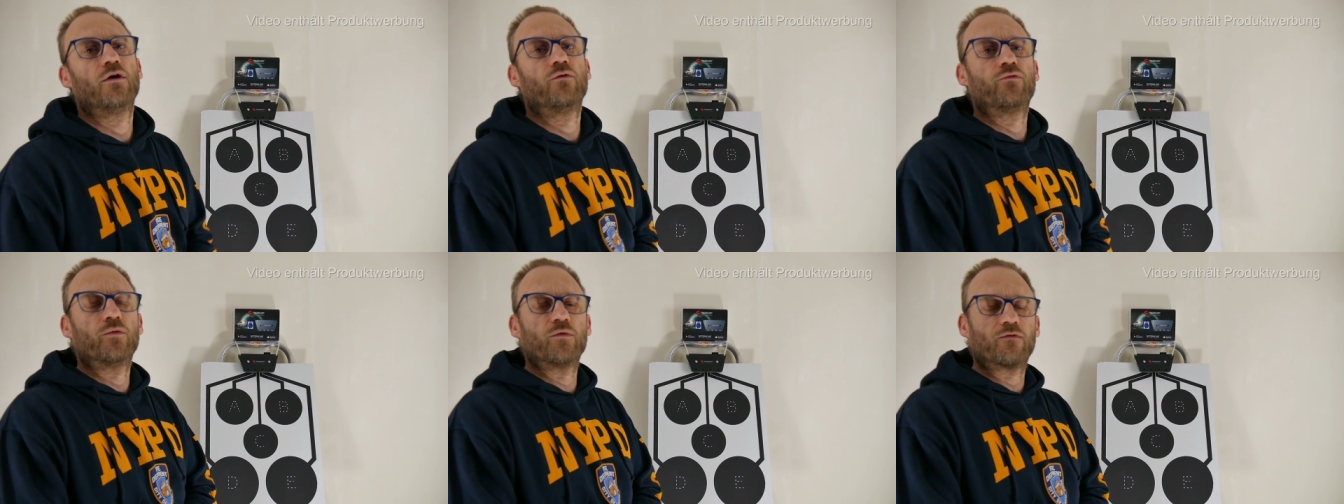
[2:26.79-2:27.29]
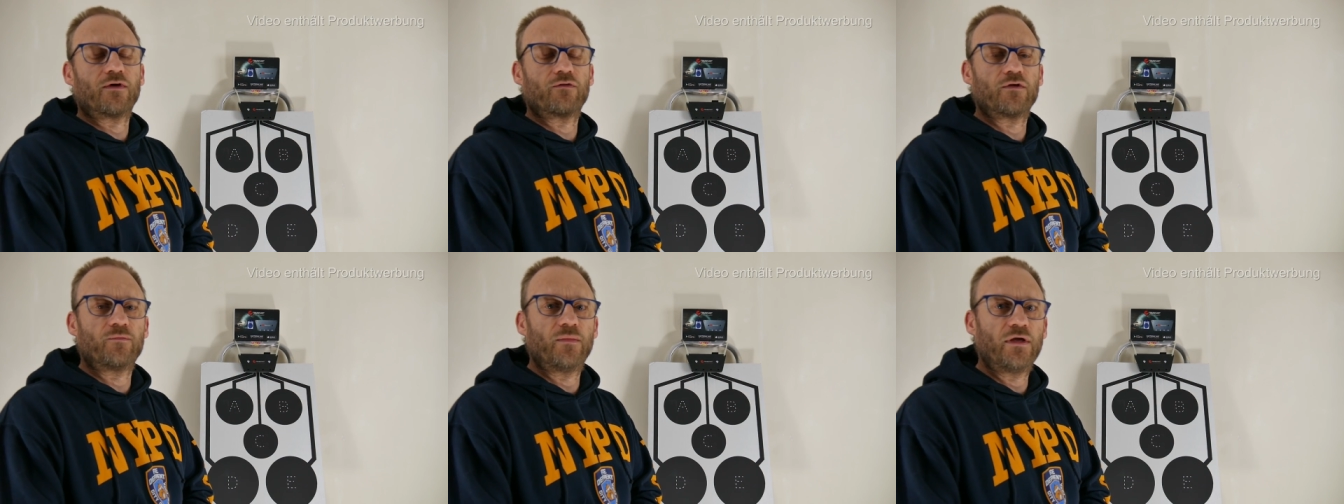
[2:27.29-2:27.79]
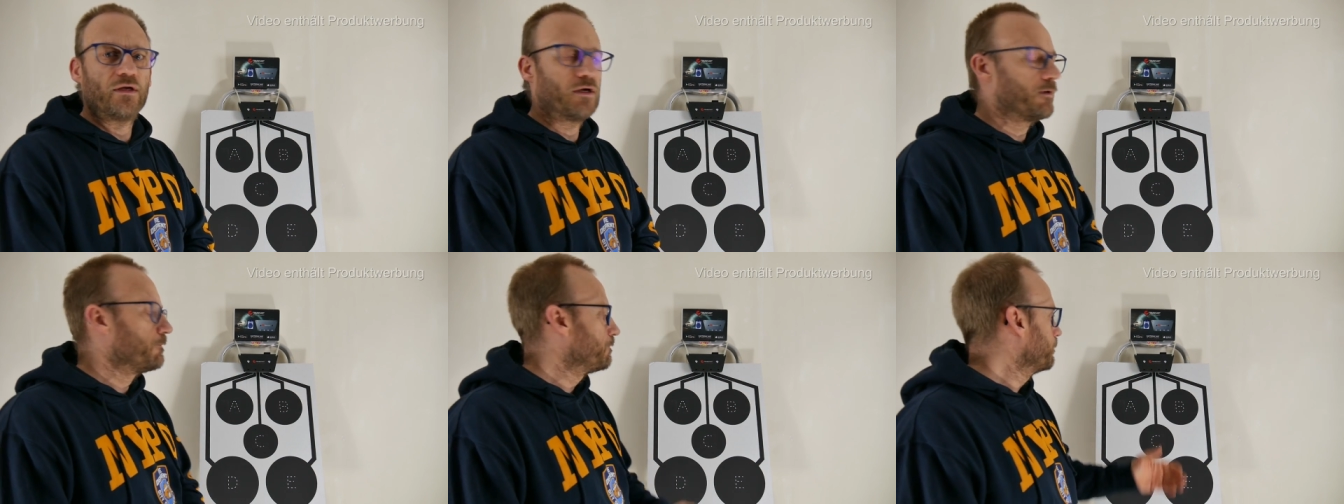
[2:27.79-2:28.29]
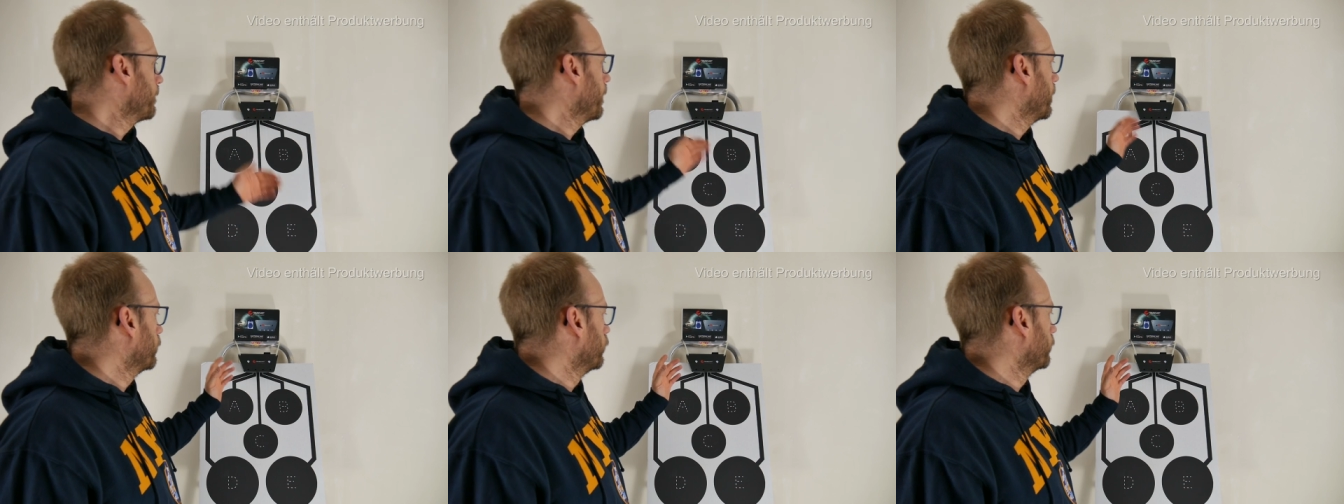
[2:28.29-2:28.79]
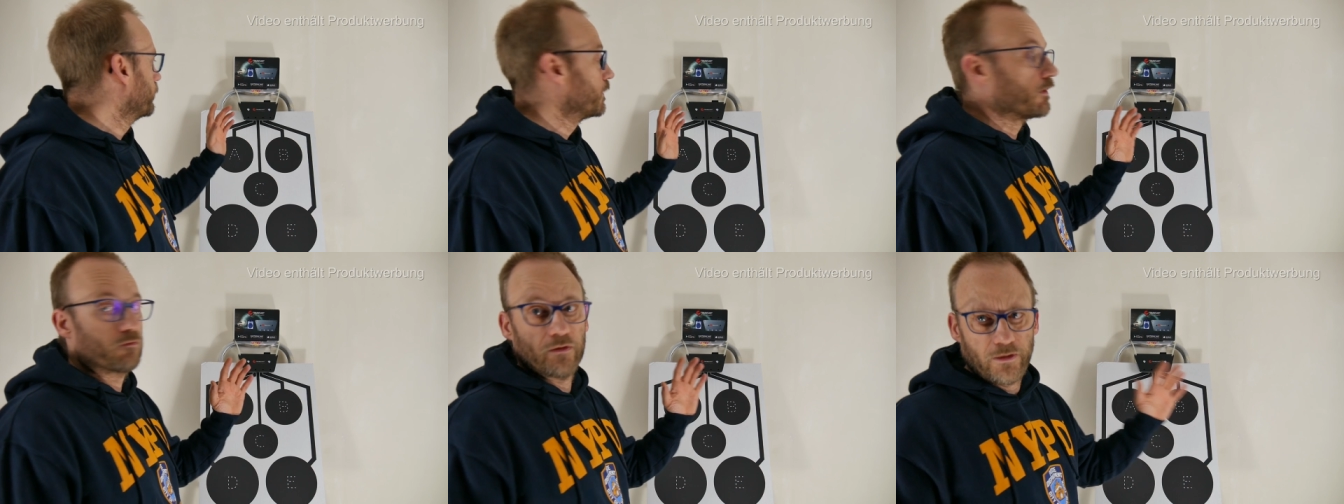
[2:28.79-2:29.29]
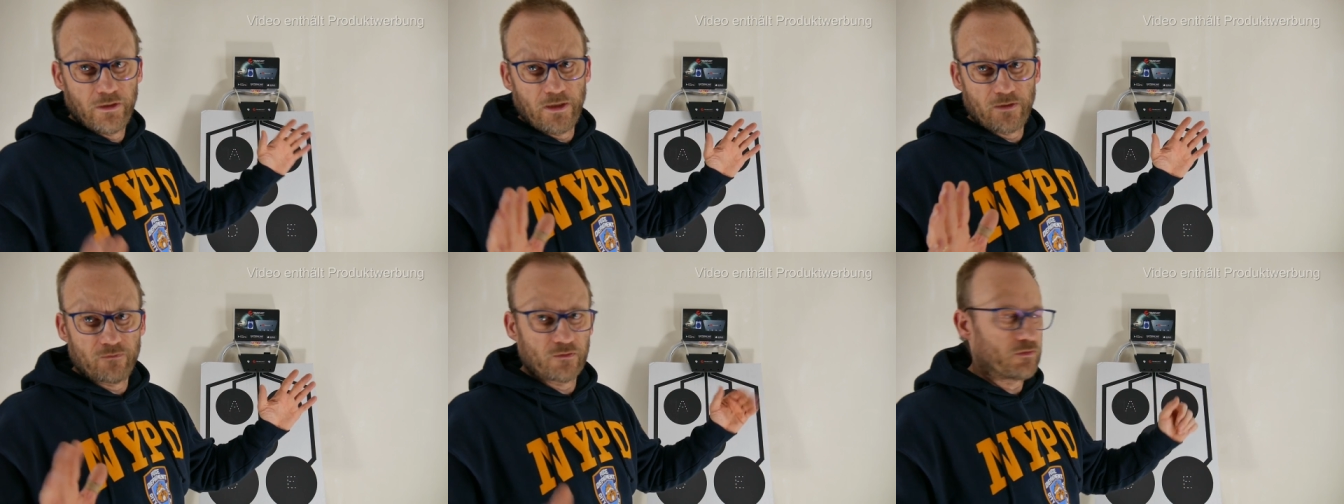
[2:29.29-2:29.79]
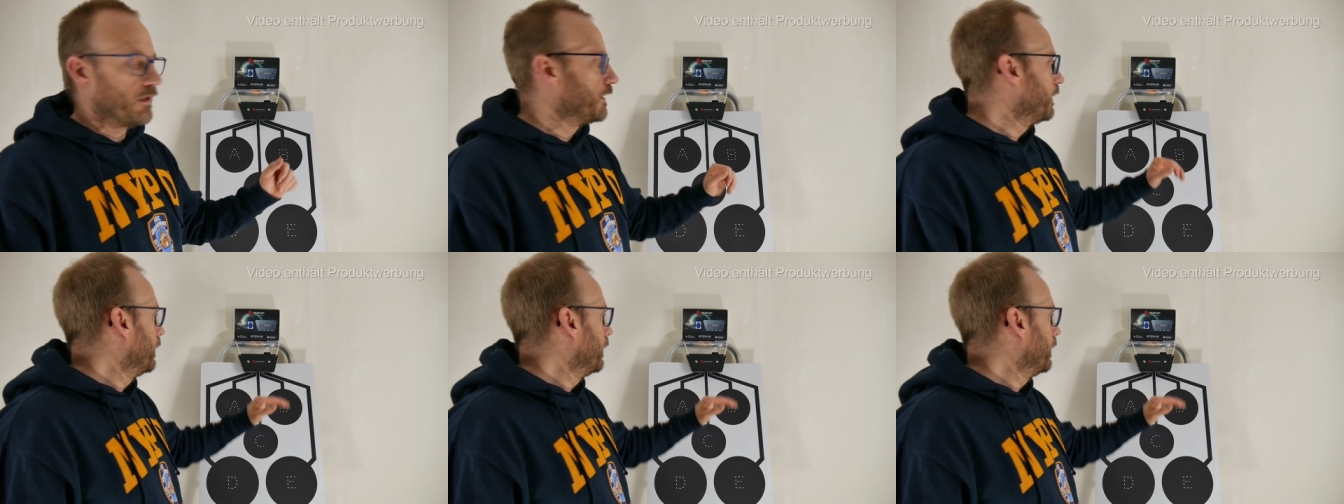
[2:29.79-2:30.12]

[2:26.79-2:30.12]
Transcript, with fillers: 25 Meter, dürfte das in etwa sein,